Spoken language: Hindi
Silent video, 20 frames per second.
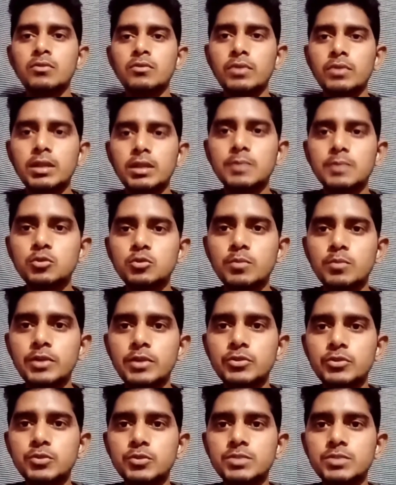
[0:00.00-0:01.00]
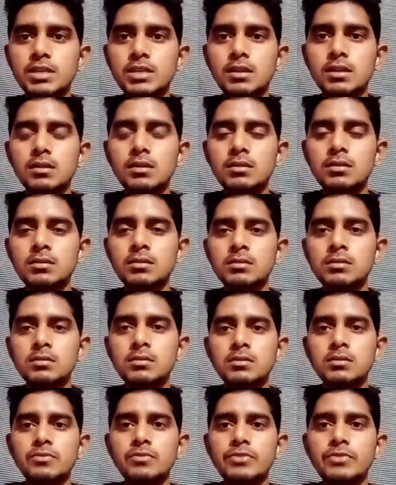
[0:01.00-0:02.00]
वेलकम टू माय यूट्यूब चैनल
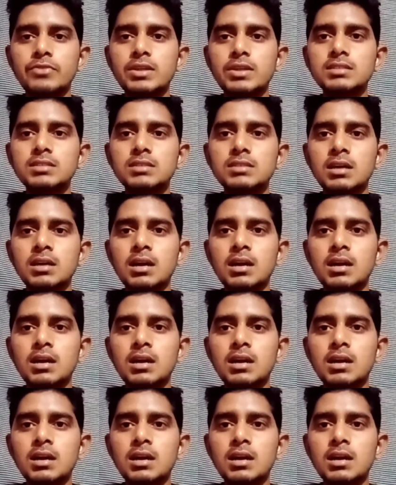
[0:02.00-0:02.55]
फ्रेंड्स